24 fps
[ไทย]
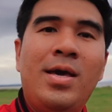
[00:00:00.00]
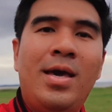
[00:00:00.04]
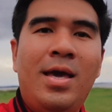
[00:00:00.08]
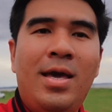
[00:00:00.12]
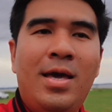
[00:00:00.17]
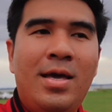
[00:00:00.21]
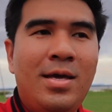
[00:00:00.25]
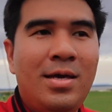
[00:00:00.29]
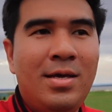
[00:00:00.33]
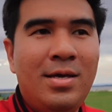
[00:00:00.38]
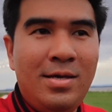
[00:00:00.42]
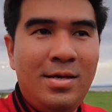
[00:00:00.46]
เค
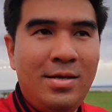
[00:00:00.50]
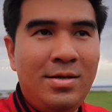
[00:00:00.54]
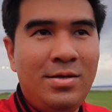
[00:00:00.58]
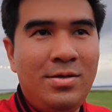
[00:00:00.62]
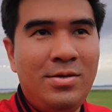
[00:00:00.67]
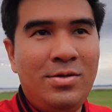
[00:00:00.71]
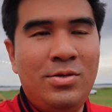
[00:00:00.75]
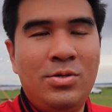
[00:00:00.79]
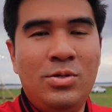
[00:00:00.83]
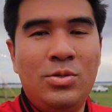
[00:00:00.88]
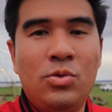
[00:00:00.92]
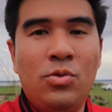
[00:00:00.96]

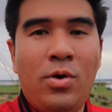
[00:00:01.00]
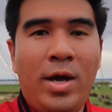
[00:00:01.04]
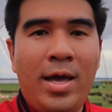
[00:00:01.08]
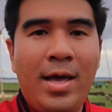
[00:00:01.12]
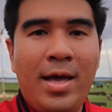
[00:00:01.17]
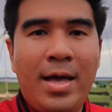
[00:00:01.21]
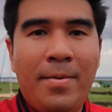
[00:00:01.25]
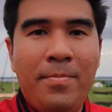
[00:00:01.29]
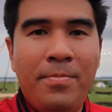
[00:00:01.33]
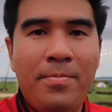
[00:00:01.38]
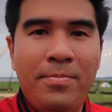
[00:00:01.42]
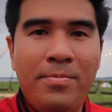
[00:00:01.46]
สวย
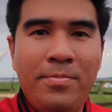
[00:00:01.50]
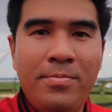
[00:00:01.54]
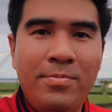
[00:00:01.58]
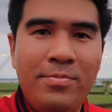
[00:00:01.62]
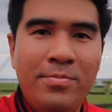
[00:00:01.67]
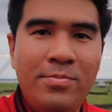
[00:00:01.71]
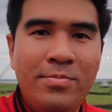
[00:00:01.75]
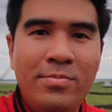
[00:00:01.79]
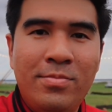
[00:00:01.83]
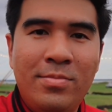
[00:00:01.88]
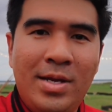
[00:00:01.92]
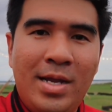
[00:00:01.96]
ครับ
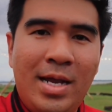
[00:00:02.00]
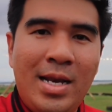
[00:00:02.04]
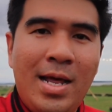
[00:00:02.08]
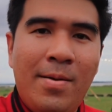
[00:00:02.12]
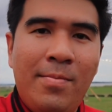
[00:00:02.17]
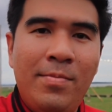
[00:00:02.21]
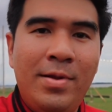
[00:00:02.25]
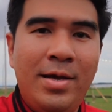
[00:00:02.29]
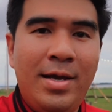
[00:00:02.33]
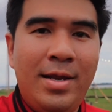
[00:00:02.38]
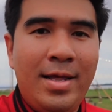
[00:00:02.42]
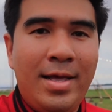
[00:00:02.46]
แนะ
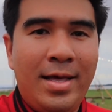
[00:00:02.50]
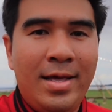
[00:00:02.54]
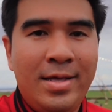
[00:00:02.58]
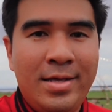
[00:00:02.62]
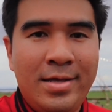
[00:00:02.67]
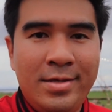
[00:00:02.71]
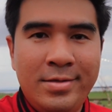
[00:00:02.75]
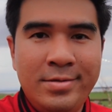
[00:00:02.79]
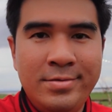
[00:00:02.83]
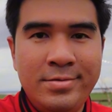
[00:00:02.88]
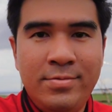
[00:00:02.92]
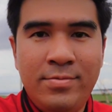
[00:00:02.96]
นำเลยนะ
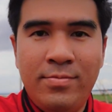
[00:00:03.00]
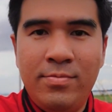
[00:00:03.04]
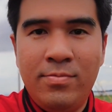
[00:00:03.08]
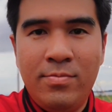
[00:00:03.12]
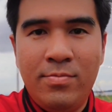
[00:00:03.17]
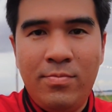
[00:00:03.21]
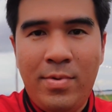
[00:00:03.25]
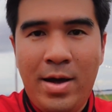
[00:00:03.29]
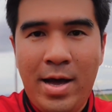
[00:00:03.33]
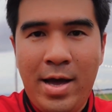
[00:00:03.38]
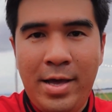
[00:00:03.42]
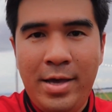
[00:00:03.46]

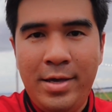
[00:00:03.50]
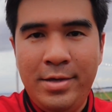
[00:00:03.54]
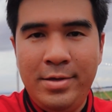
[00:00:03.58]
ไป